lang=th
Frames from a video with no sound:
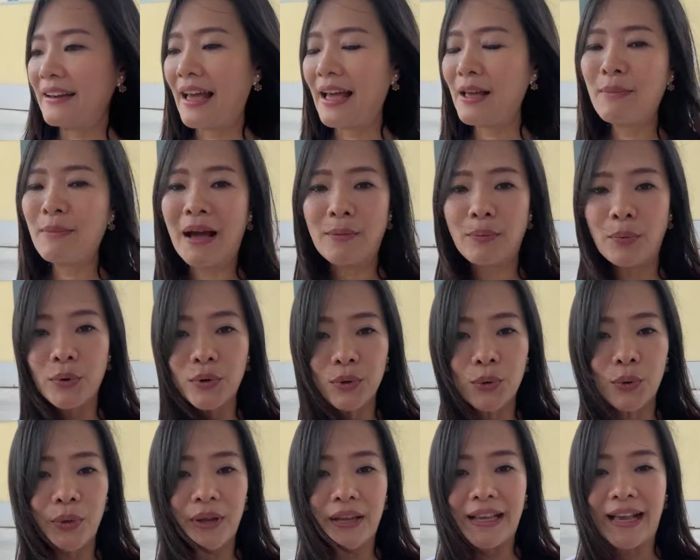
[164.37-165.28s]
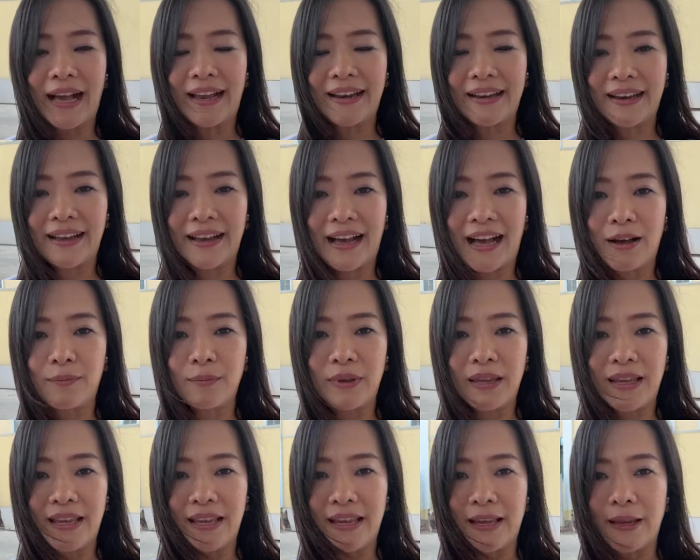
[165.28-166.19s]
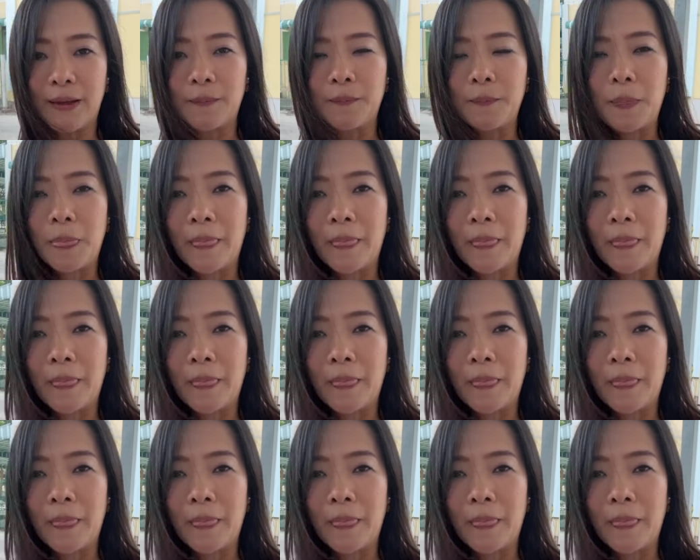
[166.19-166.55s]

ได้มาพูดคุยกันนะคะมี